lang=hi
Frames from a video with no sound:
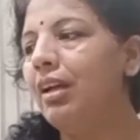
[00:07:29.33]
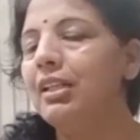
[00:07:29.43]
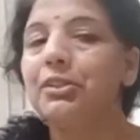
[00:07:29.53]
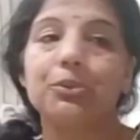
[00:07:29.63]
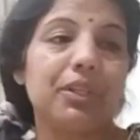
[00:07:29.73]

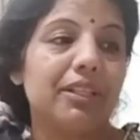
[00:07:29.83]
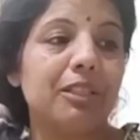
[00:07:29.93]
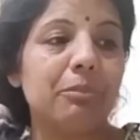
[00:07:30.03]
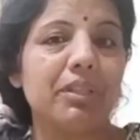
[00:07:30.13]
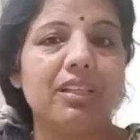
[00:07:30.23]
तो ये थी
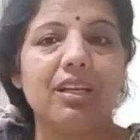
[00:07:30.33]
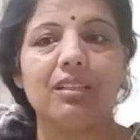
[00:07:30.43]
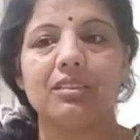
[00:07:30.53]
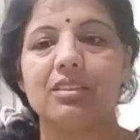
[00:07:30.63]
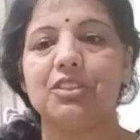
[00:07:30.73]
मेरी आज
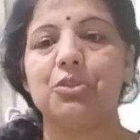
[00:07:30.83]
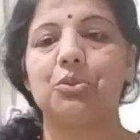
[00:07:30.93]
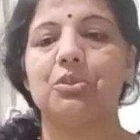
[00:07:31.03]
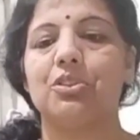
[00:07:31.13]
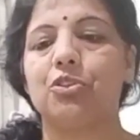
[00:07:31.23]
की जो
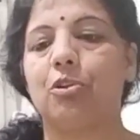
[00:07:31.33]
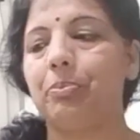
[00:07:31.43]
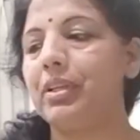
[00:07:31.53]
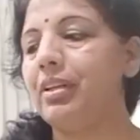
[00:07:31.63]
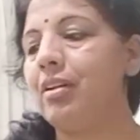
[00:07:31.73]

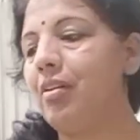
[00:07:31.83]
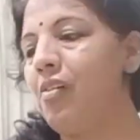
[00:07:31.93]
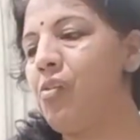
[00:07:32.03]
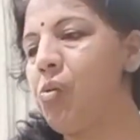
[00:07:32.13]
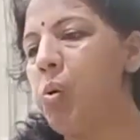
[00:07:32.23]
शॉपिंग
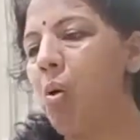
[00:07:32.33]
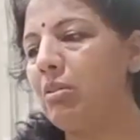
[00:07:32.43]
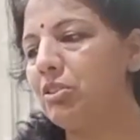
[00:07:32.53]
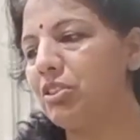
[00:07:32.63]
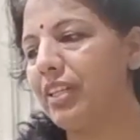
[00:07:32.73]

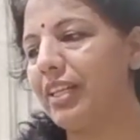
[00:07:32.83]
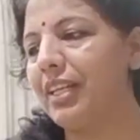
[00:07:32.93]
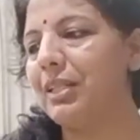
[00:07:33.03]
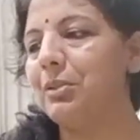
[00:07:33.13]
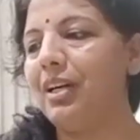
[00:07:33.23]
कुछ रह
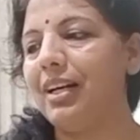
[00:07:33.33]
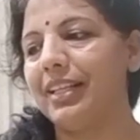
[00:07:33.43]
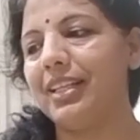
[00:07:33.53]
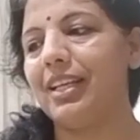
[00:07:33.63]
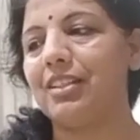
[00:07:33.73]
गया हो हाँ
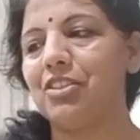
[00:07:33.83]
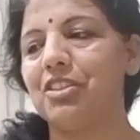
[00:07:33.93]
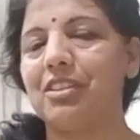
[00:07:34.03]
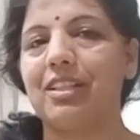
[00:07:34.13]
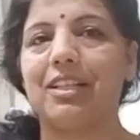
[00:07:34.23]
ये एक चीज़
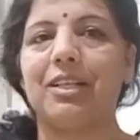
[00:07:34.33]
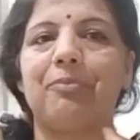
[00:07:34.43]
रह गई